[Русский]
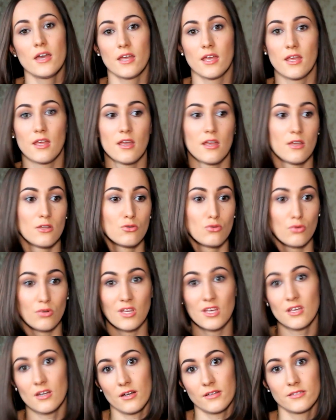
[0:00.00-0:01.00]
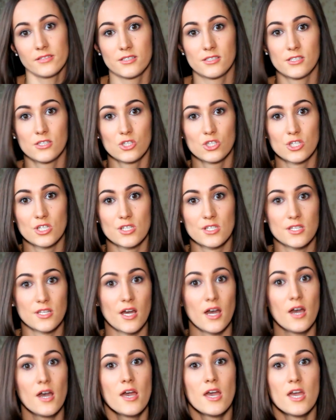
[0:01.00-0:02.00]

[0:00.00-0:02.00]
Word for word: и другие радости жизни.